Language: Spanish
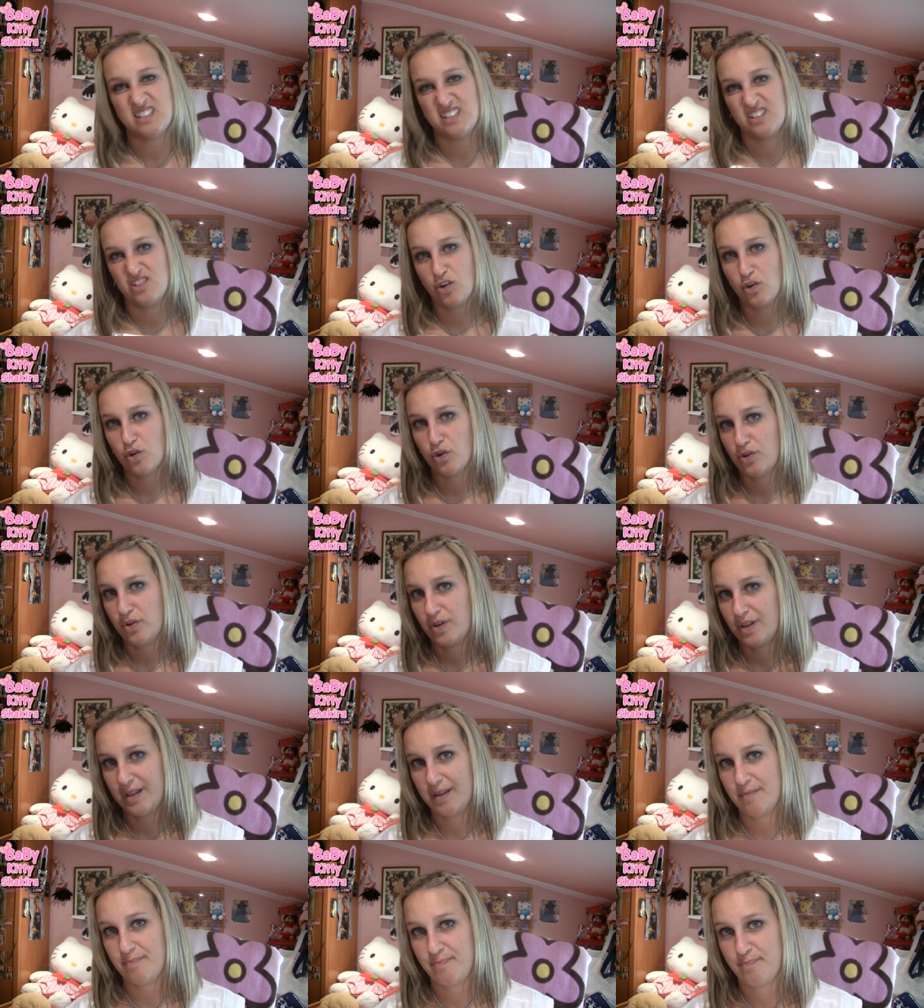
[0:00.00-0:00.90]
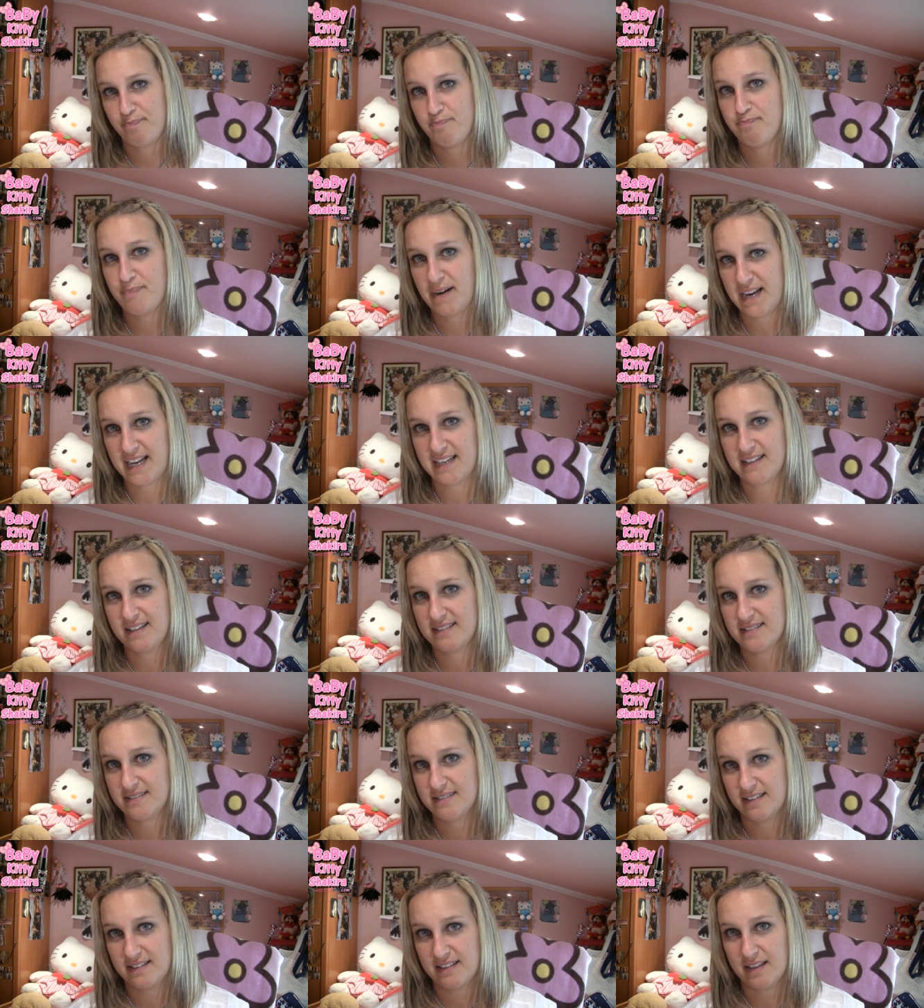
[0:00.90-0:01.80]
casi todo para
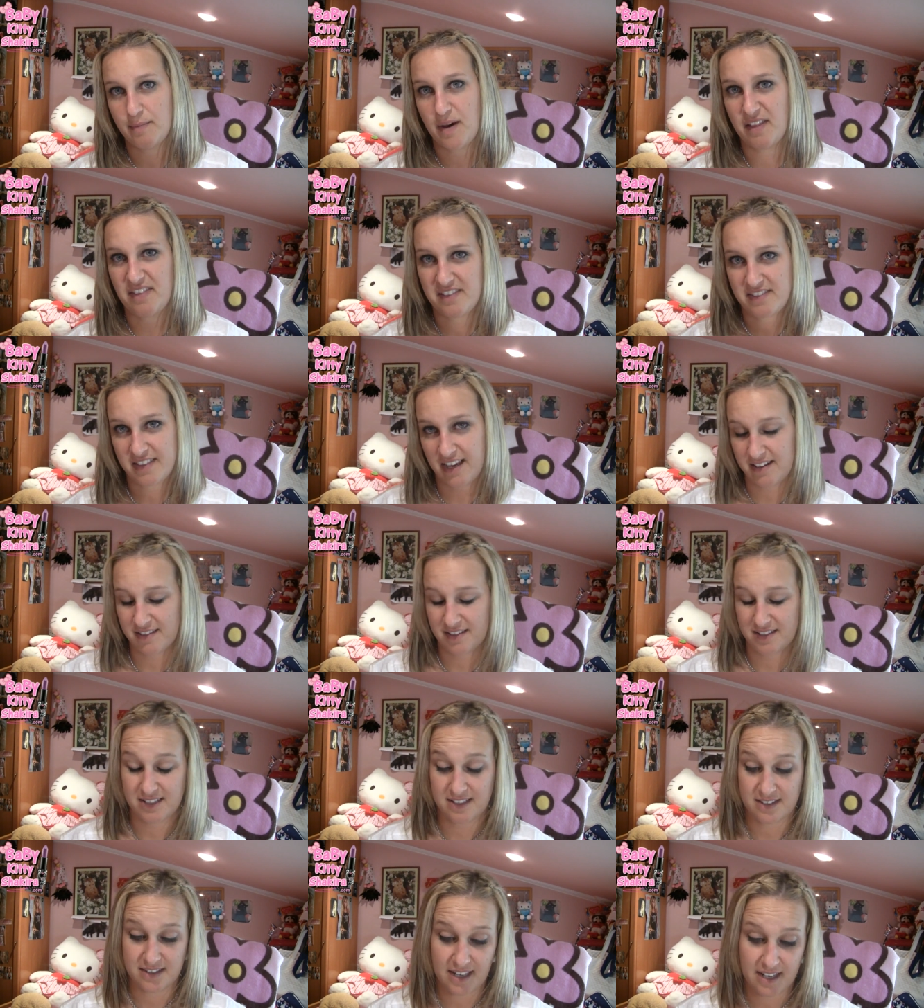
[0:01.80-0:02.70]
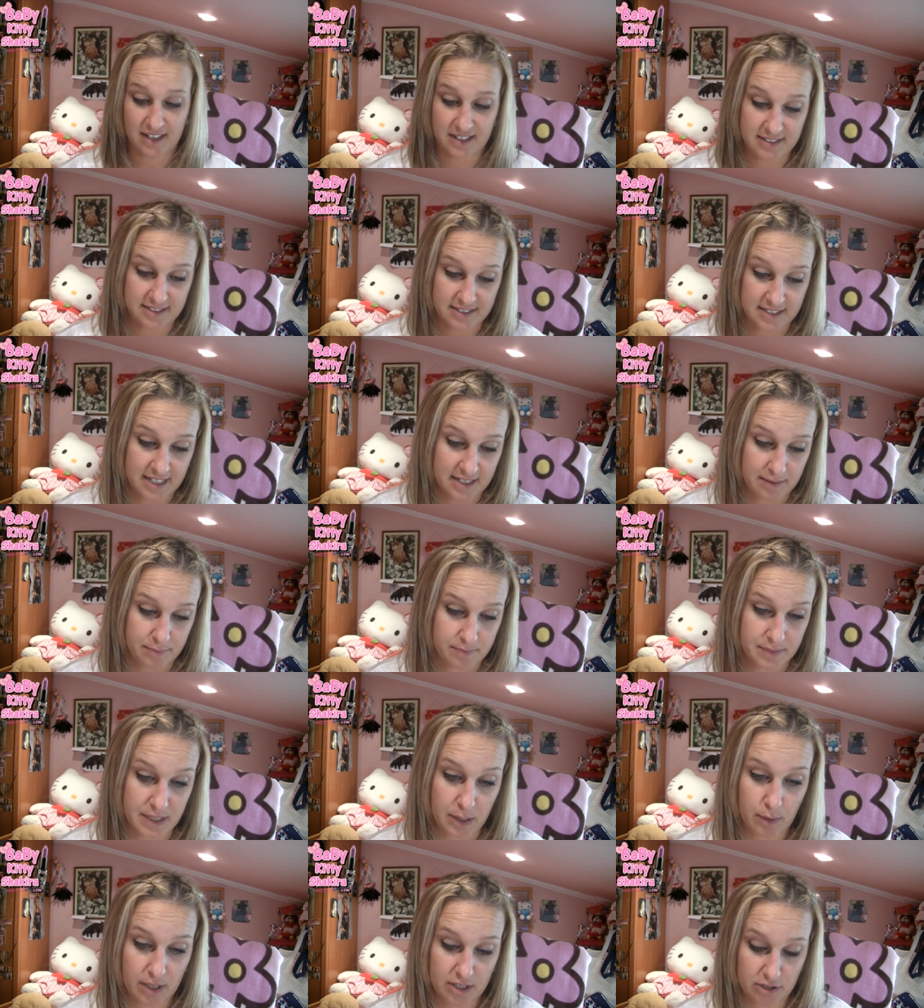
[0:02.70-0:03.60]
este tema de tartas y tal, así que
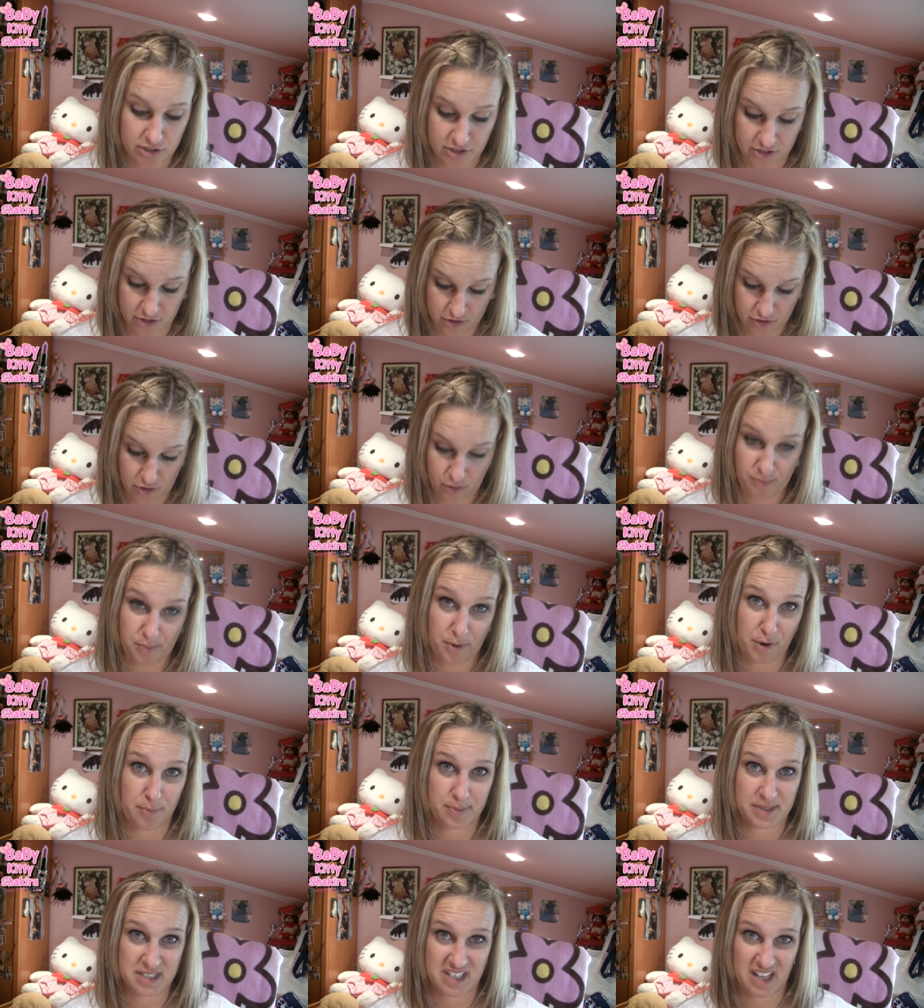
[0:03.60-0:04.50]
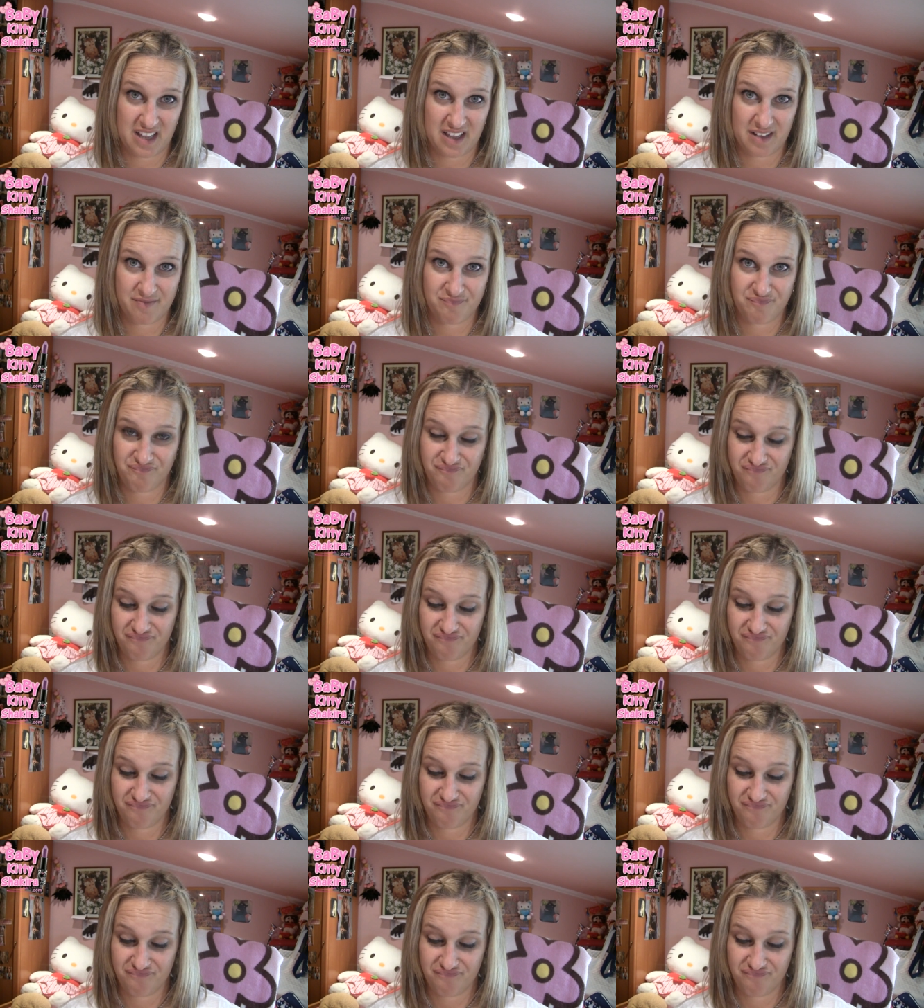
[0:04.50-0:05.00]
igual soy un poco pesada.